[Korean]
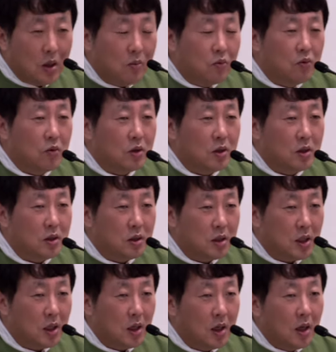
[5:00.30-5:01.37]
무엇인지
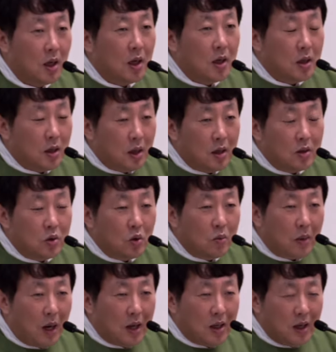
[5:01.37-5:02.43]
레조
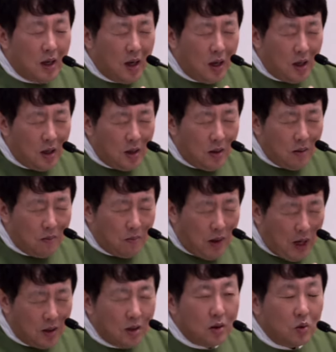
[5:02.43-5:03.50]

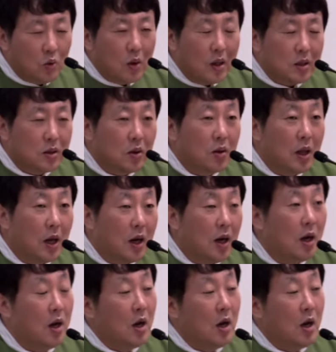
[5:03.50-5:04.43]
마리에만을 통해서 내가